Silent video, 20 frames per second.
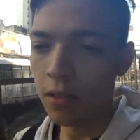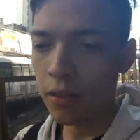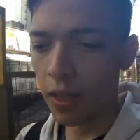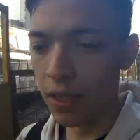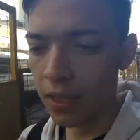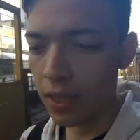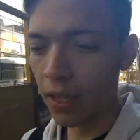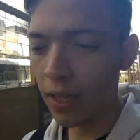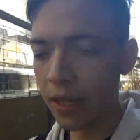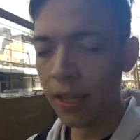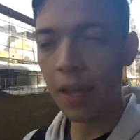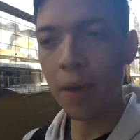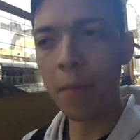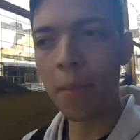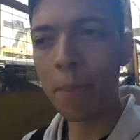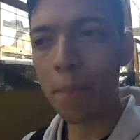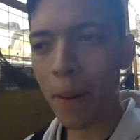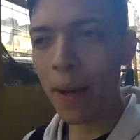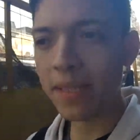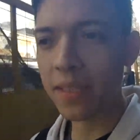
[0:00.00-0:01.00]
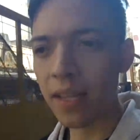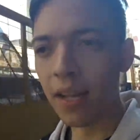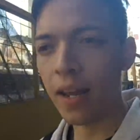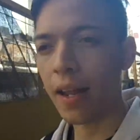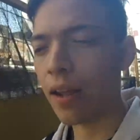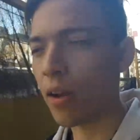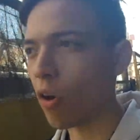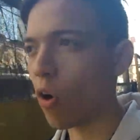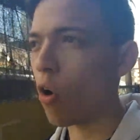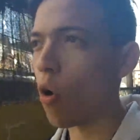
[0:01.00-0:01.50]
desde el que pasa
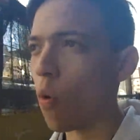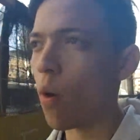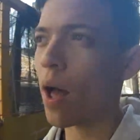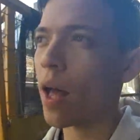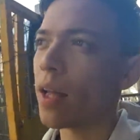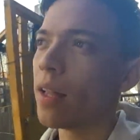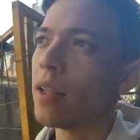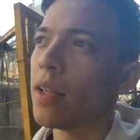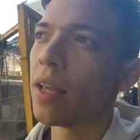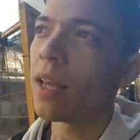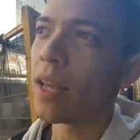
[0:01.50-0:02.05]
la escoba,